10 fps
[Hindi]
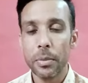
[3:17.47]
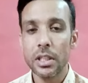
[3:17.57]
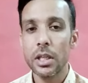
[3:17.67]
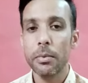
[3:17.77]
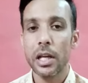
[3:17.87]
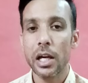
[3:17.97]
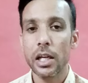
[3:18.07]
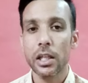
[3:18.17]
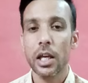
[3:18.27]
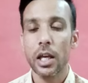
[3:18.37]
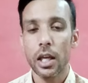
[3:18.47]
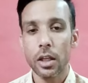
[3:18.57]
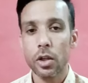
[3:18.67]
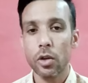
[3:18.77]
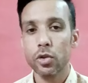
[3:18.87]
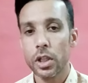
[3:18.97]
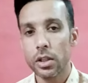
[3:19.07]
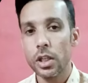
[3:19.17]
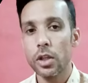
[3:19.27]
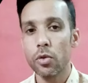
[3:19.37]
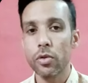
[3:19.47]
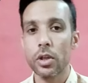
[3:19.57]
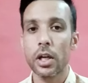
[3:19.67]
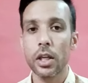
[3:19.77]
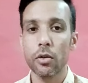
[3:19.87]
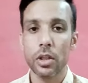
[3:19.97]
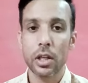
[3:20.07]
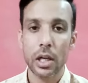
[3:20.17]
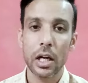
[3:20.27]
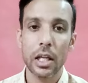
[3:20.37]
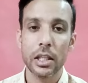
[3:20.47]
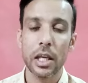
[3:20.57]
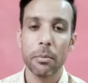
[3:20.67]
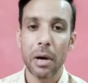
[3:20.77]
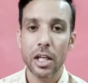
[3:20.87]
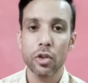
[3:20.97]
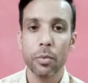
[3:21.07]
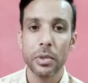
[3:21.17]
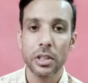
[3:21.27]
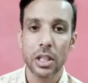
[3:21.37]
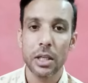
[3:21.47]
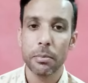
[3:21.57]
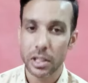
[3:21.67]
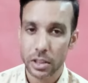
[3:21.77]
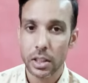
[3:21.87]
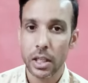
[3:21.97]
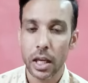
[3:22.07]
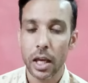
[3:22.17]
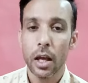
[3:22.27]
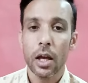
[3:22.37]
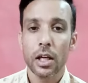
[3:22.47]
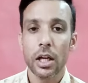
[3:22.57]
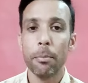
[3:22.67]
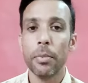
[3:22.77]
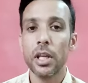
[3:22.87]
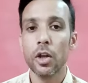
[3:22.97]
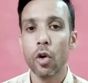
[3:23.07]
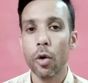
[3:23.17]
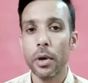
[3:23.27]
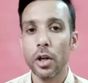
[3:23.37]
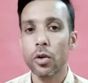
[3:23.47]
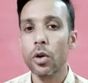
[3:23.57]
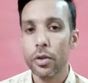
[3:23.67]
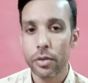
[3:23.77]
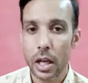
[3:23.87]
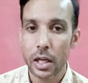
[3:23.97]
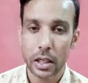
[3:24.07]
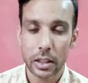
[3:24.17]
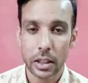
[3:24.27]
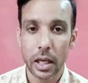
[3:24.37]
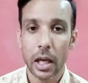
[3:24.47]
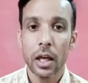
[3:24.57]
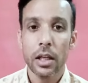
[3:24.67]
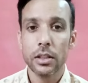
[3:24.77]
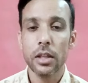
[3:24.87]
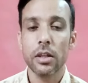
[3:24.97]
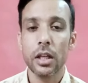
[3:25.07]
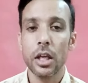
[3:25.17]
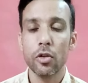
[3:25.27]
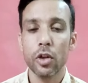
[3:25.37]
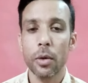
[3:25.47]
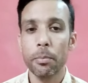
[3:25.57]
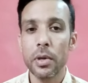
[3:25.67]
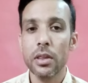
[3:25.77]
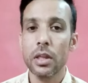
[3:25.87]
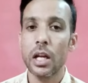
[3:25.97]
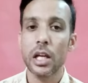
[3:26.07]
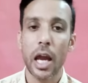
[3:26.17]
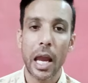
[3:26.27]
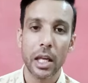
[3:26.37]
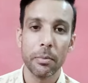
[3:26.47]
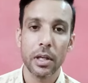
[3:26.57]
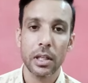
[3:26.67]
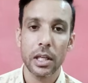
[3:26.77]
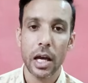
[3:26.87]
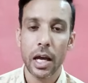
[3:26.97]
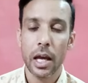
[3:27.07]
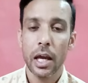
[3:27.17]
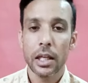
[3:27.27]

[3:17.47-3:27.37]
बिजली बना करके इनको जितनी यूज करनी है उतनी कर लेती है बाकी जो बिजली बचती है कंपनी गवर्नमेंट को सेल करती है जिसके लिए इन्होंने 20 साल का एग्रीमेंट किया है